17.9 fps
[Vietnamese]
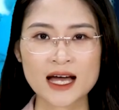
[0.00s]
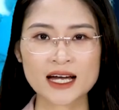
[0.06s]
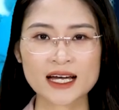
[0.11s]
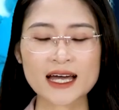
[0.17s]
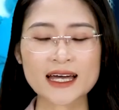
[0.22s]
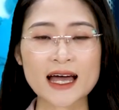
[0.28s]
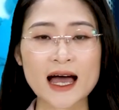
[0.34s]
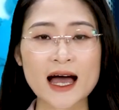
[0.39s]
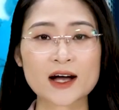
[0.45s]

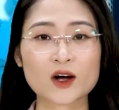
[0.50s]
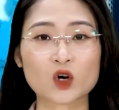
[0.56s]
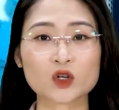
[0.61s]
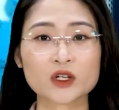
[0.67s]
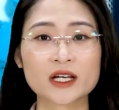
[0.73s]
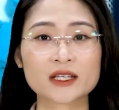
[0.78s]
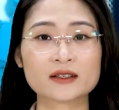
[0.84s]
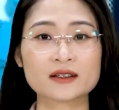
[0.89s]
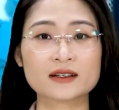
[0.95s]
khách hàng có
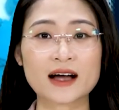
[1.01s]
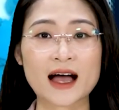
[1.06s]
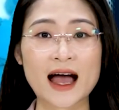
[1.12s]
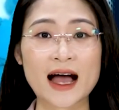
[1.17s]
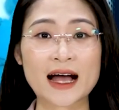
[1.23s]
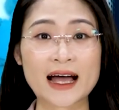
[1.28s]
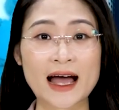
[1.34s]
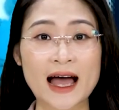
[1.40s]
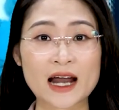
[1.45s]
thể thử
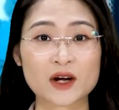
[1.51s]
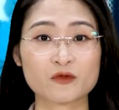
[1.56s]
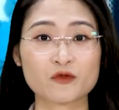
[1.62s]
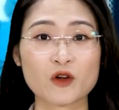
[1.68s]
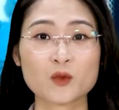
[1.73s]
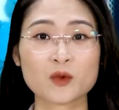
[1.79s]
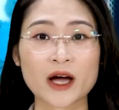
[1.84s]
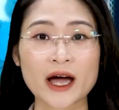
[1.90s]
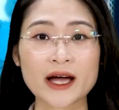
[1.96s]
hàng ngàn
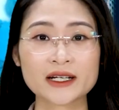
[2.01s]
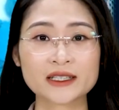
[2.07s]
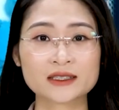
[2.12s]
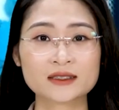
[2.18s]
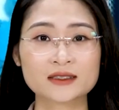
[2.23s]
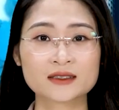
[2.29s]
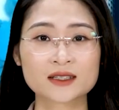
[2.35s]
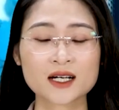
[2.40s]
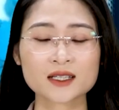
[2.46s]
phong cách
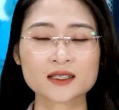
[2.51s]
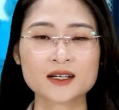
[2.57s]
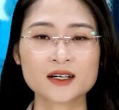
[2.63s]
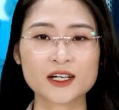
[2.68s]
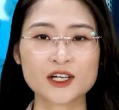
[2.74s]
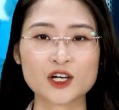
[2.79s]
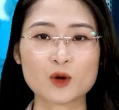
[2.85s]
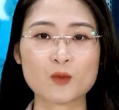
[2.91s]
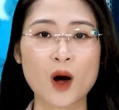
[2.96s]
từ các thương
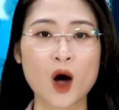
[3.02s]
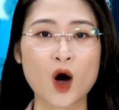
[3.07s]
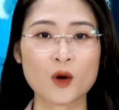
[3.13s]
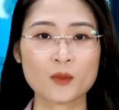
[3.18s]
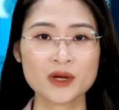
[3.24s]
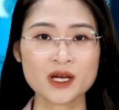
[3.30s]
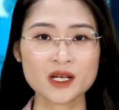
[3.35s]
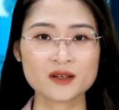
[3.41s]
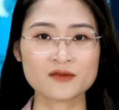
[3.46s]
hiệu mà họ
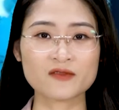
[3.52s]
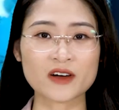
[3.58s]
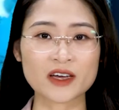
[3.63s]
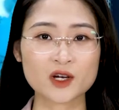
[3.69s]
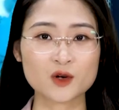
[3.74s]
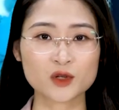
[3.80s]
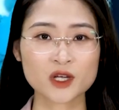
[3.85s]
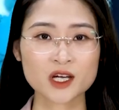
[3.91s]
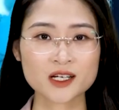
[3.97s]
biết và
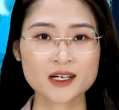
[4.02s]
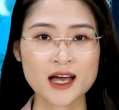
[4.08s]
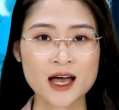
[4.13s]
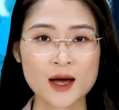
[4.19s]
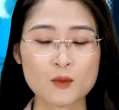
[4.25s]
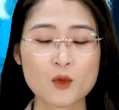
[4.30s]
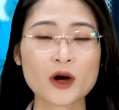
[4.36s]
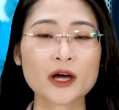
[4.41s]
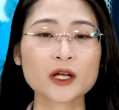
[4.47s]
yêu thích
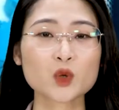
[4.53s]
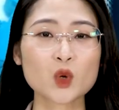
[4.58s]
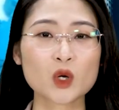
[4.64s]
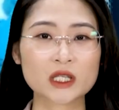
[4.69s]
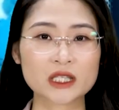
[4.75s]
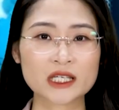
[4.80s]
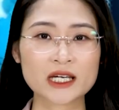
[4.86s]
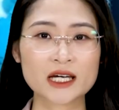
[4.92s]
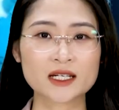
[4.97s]
một cách thuận
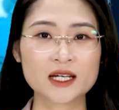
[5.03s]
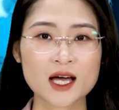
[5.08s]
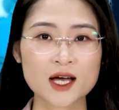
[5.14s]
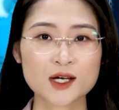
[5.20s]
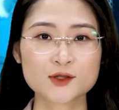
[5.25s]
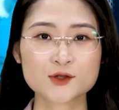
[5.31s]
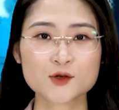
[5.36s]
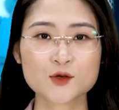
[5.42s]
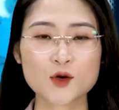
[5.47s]
tiện
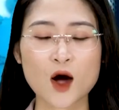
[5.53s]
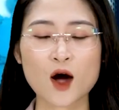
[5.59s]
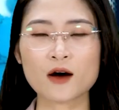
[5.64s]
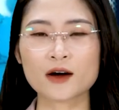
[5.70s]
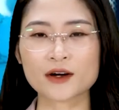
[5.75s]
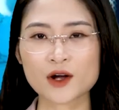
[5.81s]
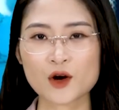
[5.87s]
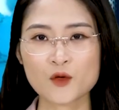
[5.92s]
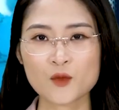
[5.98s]
dù họ
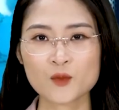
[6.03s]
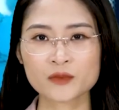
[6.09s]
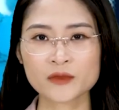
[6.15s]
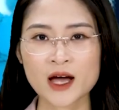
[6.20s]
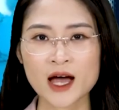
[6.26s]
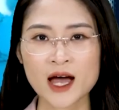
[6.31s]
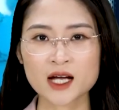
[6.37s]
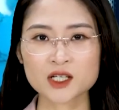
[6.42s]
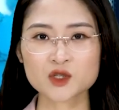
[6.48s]
ở đâu.
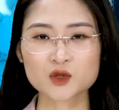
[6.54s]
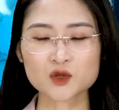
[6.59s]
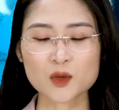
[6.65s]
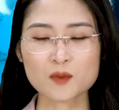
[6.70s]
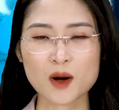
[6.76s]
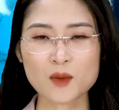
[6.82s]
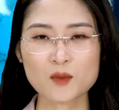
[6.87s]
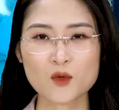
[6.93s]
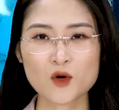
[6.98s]
Chúng tôi
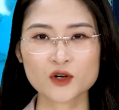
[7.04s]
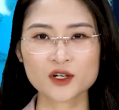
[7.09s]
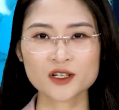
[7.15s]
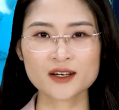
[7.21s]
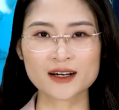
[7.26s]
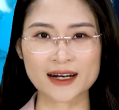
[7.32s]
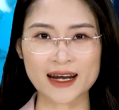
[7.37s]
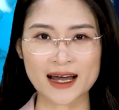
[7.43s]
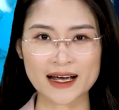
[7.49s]
mong muốn
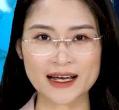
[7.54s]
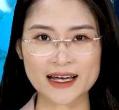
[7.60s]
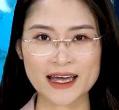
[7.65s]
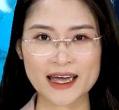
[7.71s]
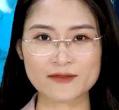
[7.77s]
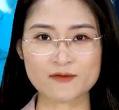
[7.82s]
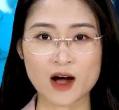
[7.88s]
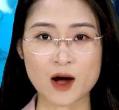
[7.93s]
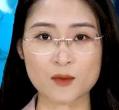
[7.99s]
được lắng
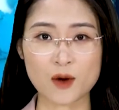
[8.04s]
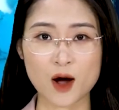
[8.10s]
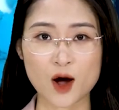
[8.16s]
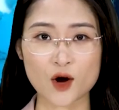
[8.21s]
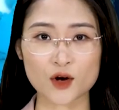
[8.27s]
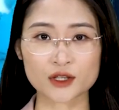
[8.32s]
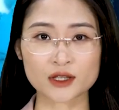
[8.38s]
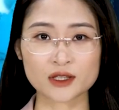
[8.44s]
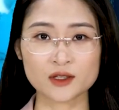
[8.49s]
nghe và học
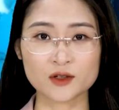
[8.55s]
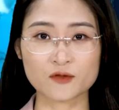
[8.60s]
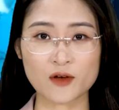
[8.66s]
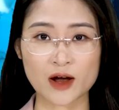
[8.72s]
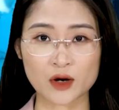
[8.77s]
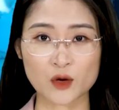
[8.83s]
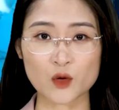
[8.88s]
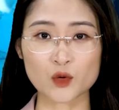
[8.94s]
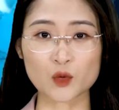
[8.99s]
hỏi từ
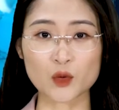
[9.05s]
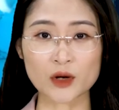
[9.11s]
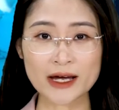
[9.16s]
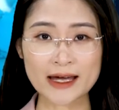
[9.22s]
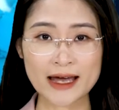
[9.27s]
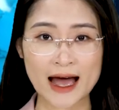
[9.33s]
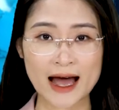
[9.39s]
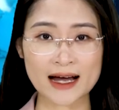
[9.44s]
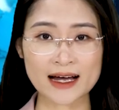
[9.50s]
phản hồi của
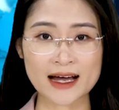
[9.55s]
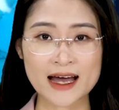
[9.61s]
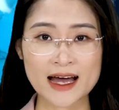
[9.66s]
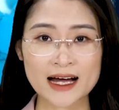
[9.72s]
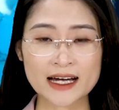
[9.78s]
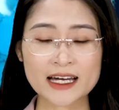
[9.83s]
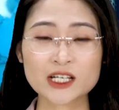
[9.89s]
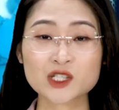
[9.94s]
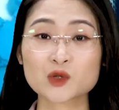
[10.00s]
khách hàng
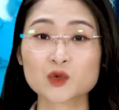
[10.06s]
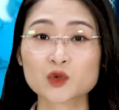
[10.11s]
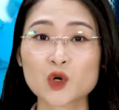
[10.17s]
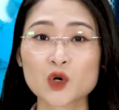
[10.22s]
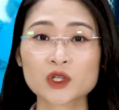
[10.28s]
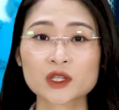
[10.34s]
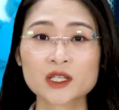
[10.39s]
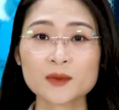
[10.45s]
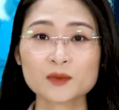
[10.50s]
khi chúng
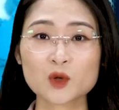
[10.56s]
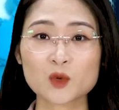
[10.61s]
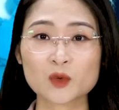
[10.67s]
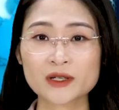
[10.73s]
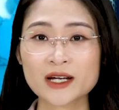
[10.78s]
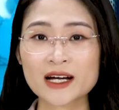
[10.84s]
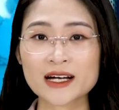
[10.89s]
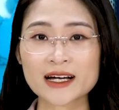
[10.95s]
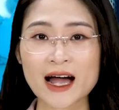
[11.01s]
tôi tiếp tục
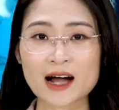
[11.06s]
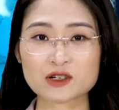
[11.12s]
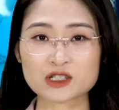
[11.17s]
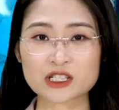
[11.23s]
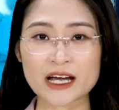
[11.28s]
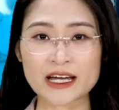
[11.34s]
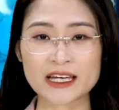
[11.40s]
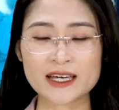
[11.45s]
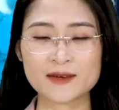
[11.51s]
nâng cao
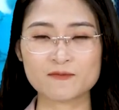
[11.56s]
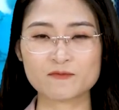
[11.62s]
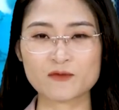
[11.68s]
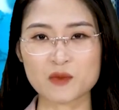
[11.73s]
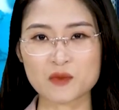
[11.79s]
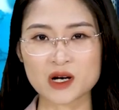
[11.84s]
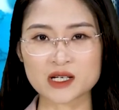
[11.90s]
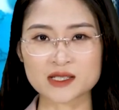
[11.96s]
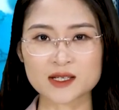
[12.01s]
trải nghiệm và
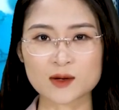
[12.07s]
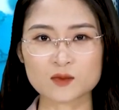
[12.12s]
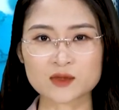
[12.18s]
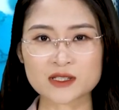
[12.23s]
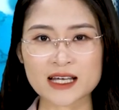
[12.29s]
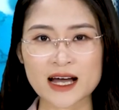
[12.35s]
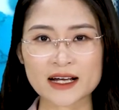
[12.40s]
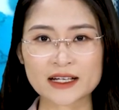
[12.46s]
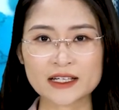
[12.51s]
mở rộng
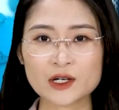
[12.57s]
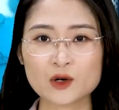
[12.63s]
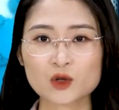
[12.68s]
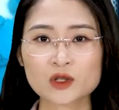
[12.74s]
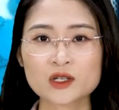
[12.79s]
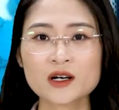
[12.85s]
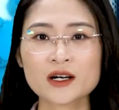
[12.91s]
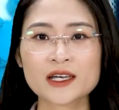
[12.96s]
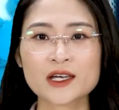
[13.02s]
sang nhiều
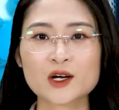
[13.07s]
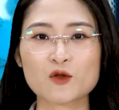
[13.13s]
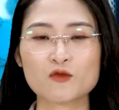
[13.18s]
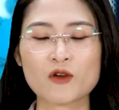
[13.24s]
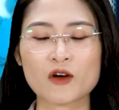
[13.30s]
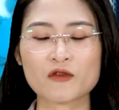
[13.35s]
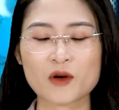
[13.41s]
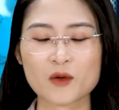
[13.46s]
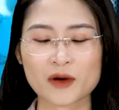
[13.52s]
thương hiệu
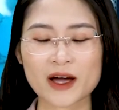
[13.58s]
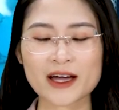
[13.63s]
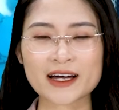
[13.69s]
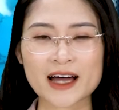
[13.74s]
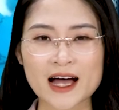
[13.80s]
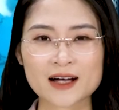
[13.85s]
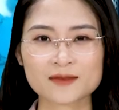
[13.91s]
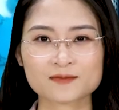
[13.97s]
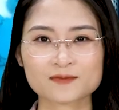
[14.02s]
và phong cách
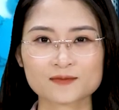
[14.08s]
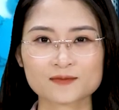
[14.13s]
khác.